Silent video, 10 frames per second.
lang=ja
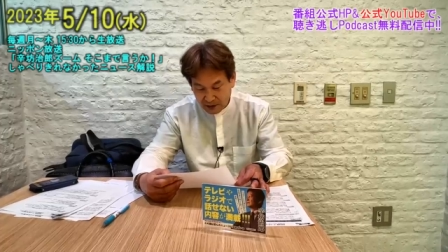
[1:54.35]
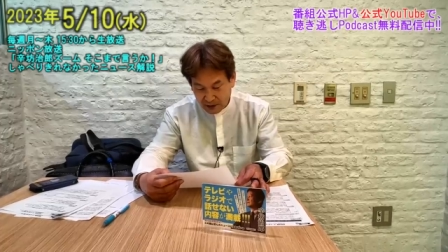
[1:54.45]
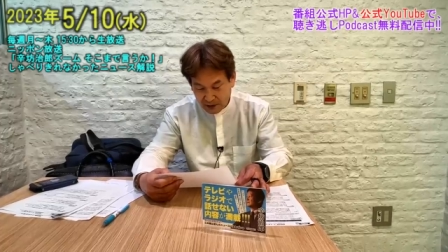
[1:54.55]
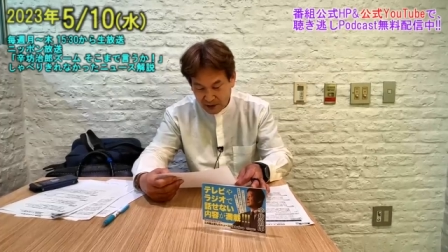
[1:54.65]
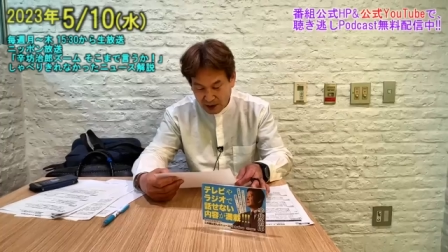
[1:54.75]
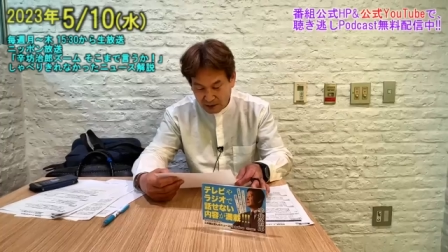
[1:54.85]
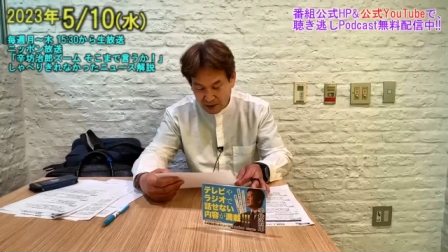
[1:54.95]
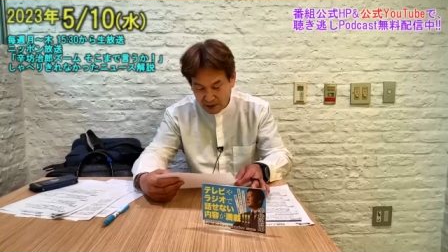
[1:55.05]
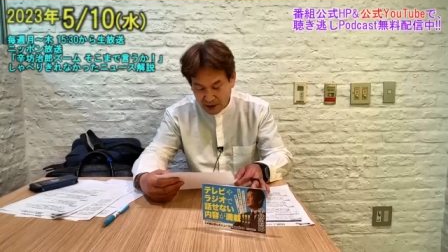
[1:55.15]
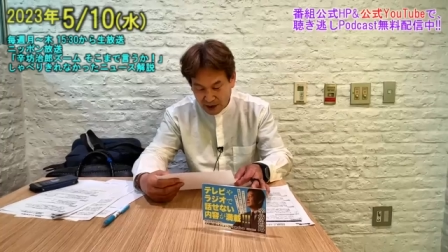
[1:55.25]
水産
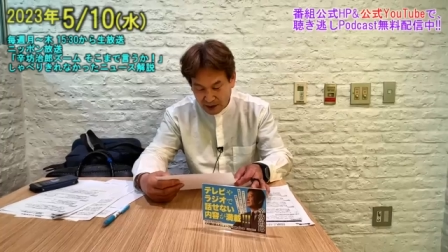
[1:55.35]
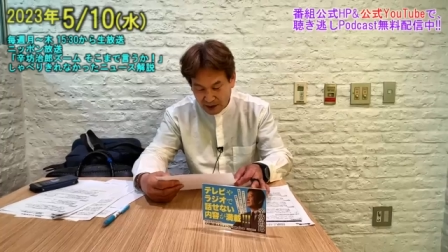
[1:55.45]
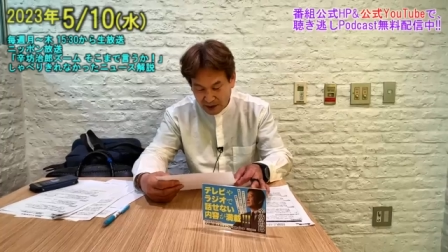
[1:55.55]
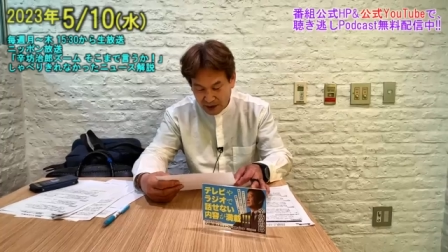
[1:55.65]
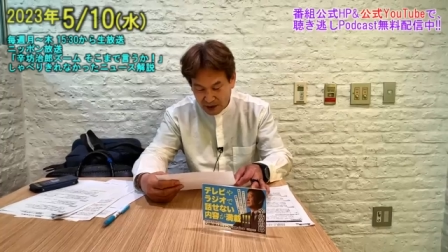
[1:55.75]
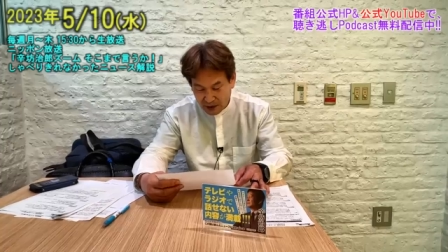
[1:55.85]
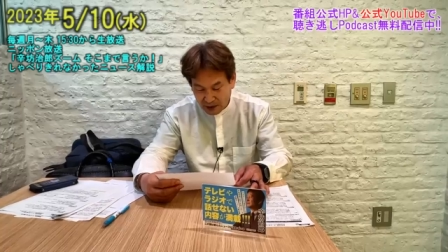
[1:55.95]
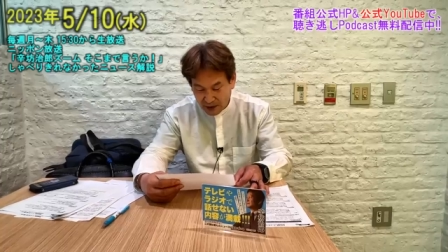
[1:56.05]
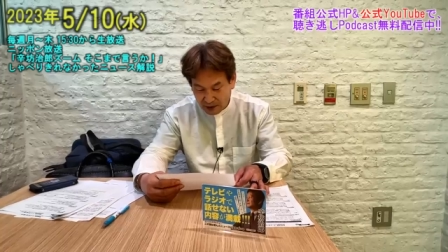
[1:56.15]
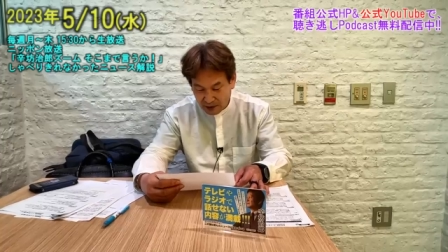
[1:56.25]
物がだいたいにちょうえ